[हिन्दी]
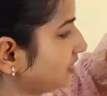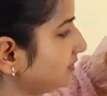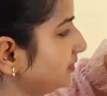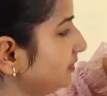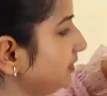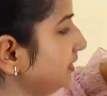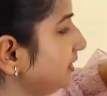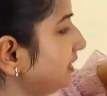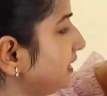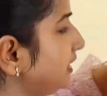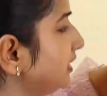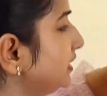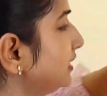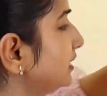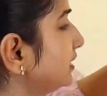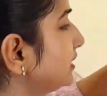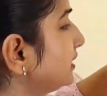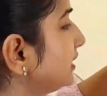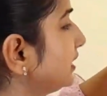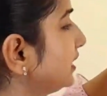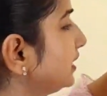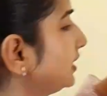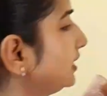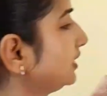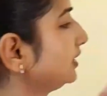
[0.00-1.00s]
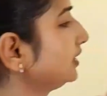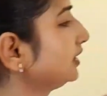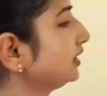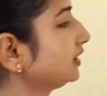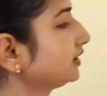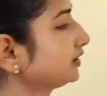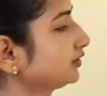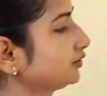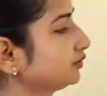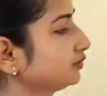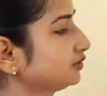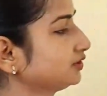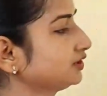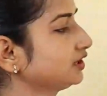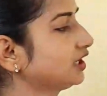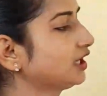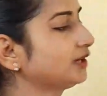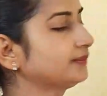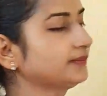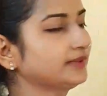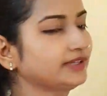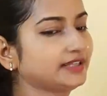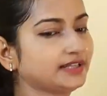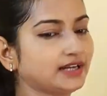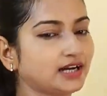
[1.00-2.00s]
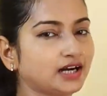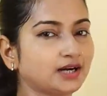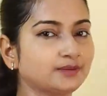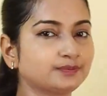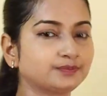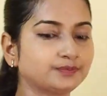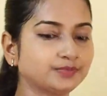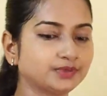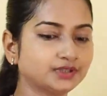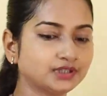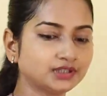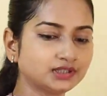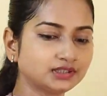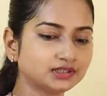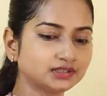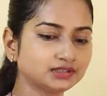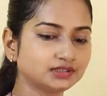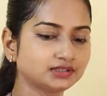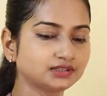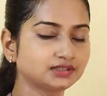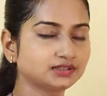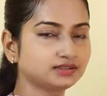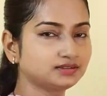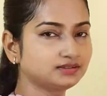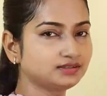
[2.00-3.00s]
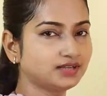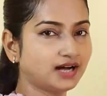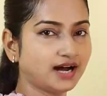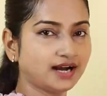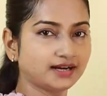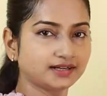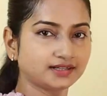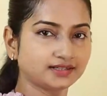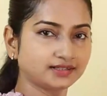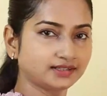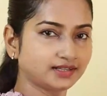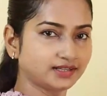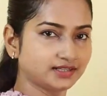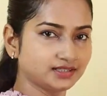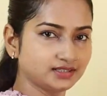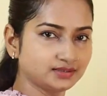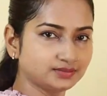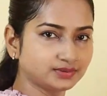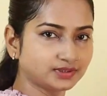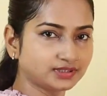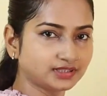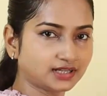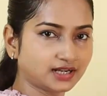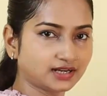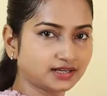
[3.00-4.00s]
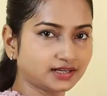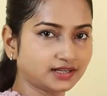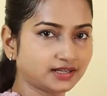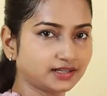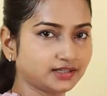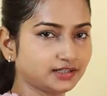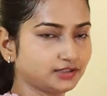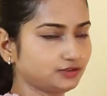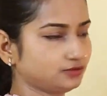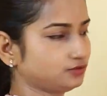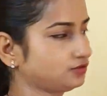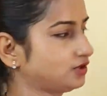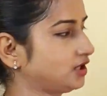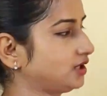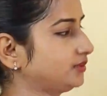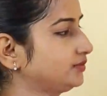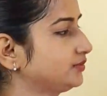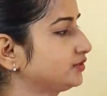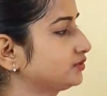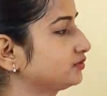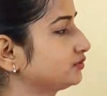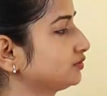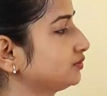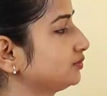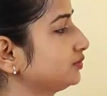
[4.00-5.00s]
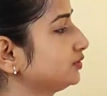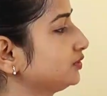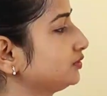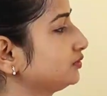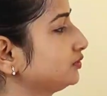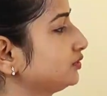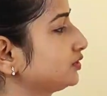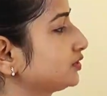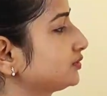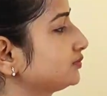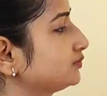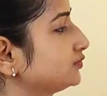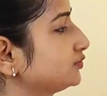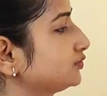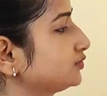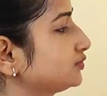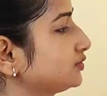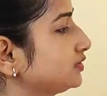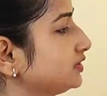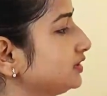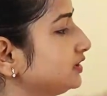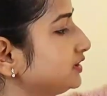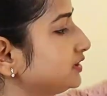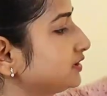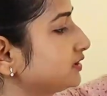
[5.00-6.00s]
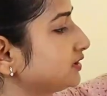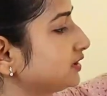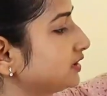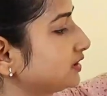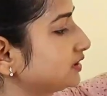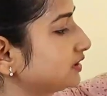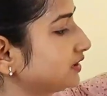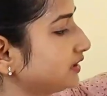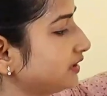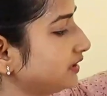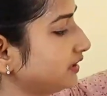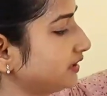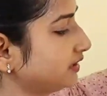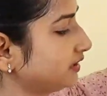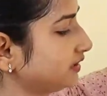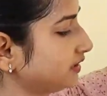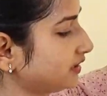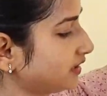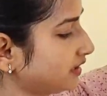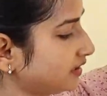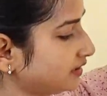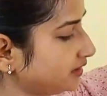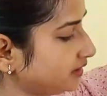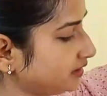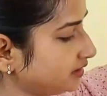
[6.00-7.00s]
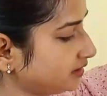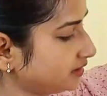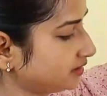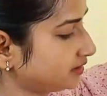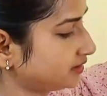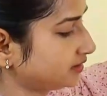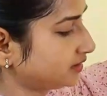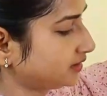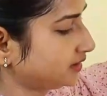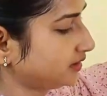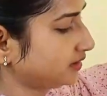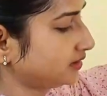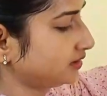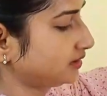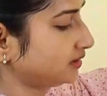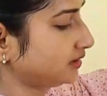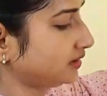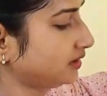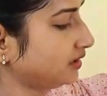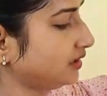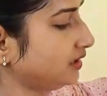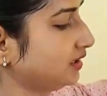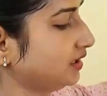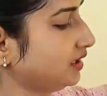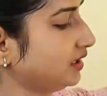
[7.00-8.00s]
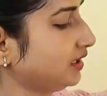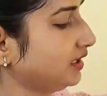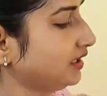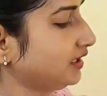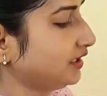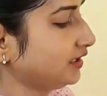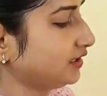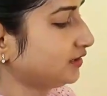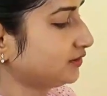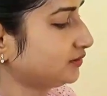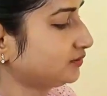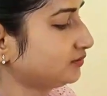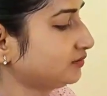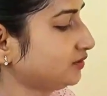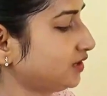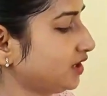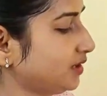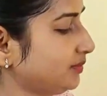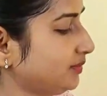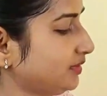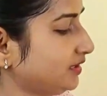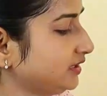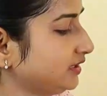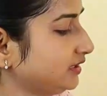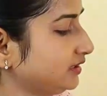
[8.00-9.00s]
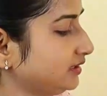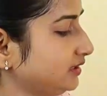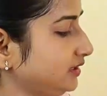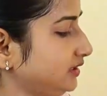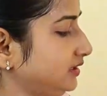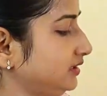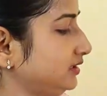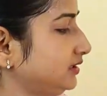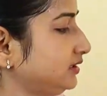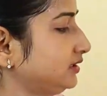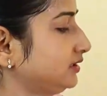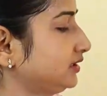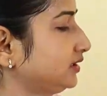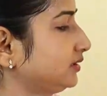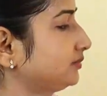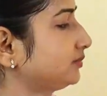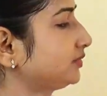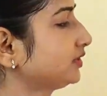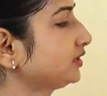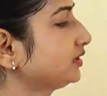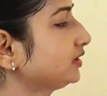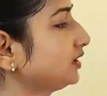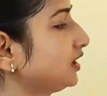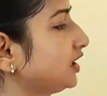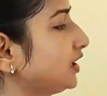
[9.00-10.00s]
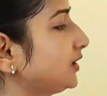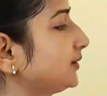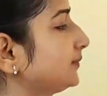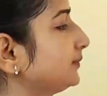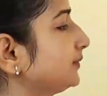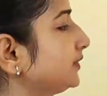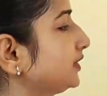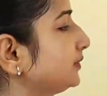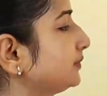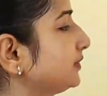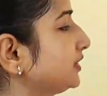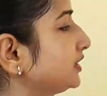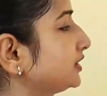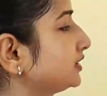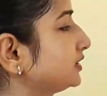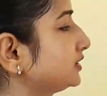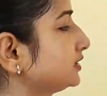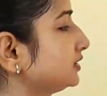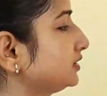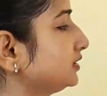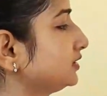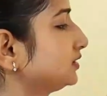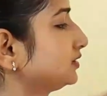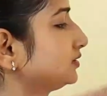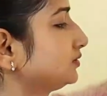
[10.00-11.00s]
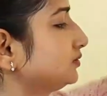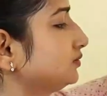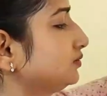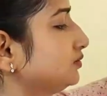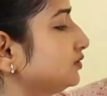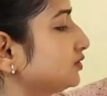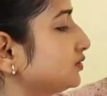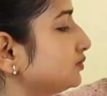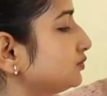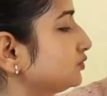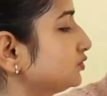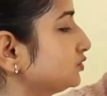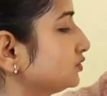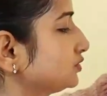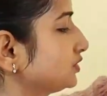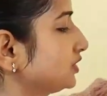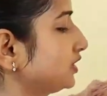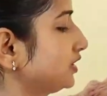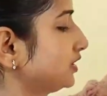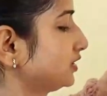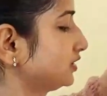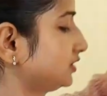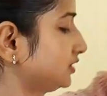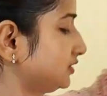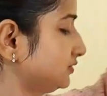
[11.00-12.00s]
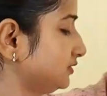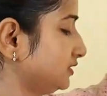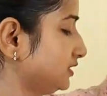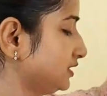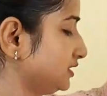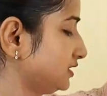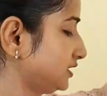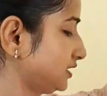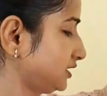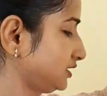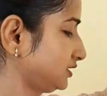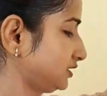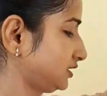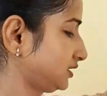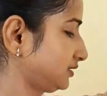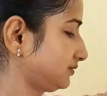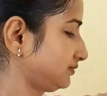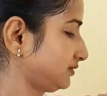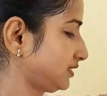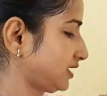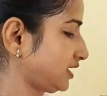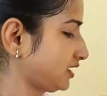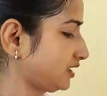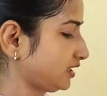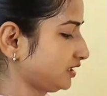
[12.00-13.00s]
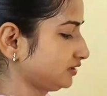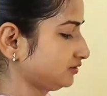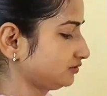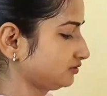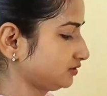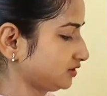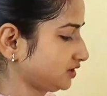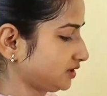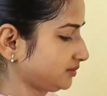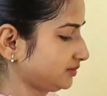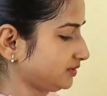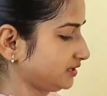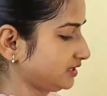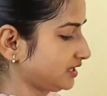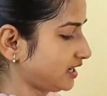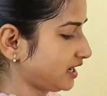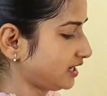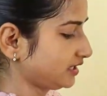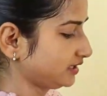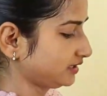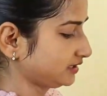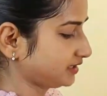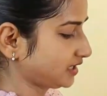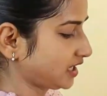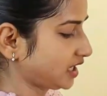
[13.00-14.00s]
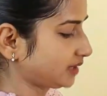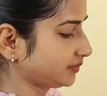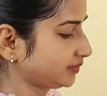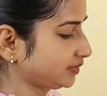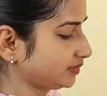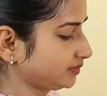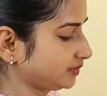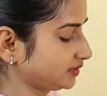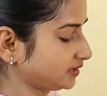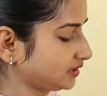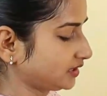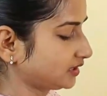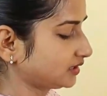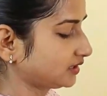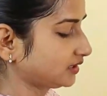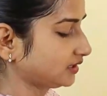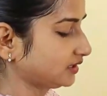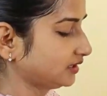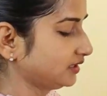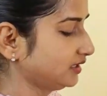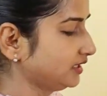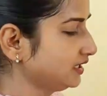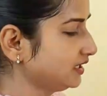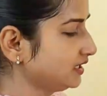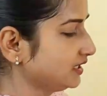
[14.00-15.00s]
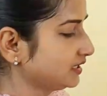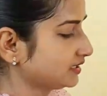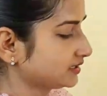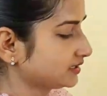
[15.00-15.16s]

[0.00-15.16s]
अभी क्या करना है क्योंकि हमें यहाँ पर डार्क नहीं बनाना है तो हम इसको बिल्कुल स्मूथली इस तरह से लेते आएंगे इस तरह से इसको हमें नहीं देखना है अभी हमें बस इसको स्मूथ करते हुए नीचे की तरफ लाना है क्योंकि हमें डार्ट यहाँ पे बनाना है